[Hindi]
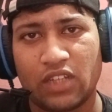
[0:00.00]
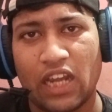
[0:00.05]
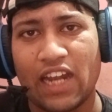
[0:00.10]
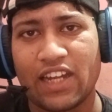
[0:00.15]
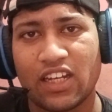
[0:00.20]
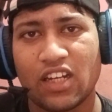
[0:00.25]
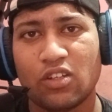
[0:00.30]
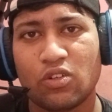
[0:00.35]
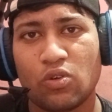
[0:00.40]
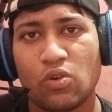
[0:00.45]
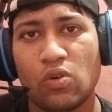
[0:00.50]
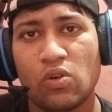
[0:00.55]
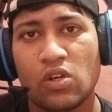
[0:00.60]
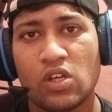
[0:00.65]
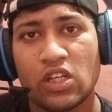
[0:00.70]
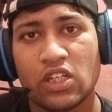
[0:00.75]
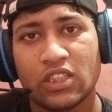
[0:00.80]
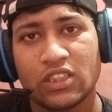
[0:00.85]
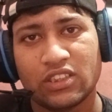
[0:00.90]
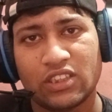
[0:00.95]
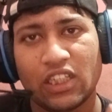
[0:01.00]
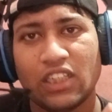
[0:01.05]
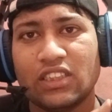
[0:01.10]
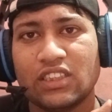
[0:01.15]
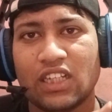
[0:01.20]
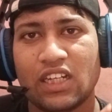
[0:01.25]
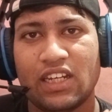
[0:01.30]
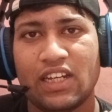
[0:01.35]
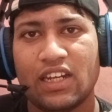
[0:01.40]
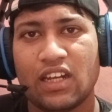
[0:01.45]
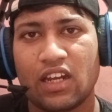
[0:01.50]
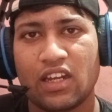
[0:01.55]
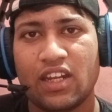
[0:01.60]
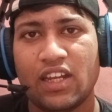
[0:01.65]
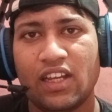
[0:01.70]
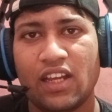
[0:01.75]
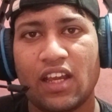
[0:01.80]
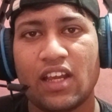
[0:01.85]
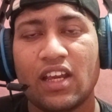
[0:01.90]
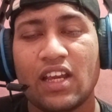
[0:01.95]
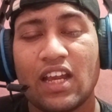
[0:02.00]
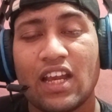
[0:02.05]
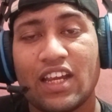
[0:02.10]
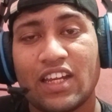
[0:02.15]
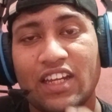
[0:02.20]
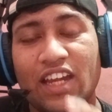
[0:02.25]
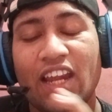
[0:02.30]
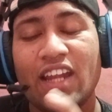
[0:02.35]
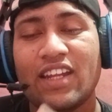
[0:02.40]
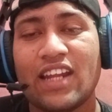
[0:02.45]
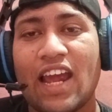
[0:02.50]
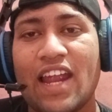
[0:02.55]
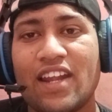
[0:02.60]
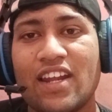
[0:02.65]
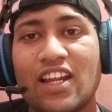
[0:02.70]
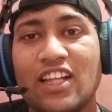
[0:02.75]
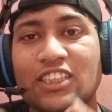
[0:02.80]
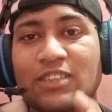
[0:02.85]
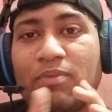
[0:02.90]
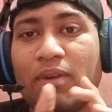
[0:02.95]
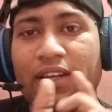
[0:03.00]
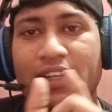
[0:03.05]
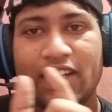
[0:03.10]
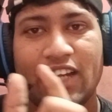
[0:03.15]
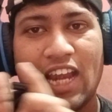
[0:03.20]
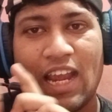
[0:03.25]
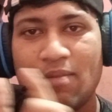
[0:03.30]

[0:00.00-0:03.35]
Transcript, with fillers: टाइटल को सर्च कर लेना ठीक है ये टाइटल इसमें